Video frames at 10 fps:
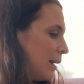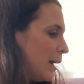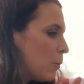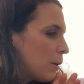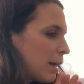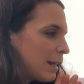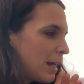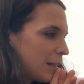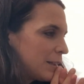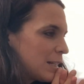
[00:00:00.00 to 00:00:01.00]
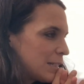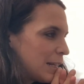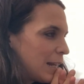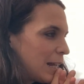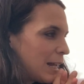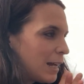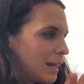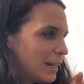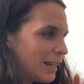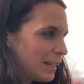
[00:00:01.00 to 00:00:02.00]
Laura, que antes
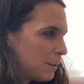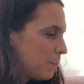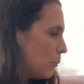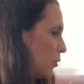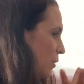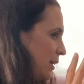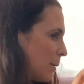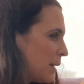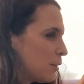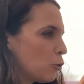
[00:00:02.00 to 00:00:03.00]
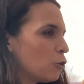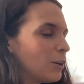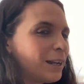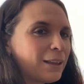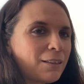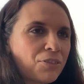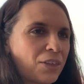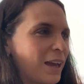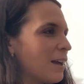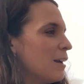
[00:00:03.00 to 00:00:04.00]
era la que, bueno, que también todo lo que la decía,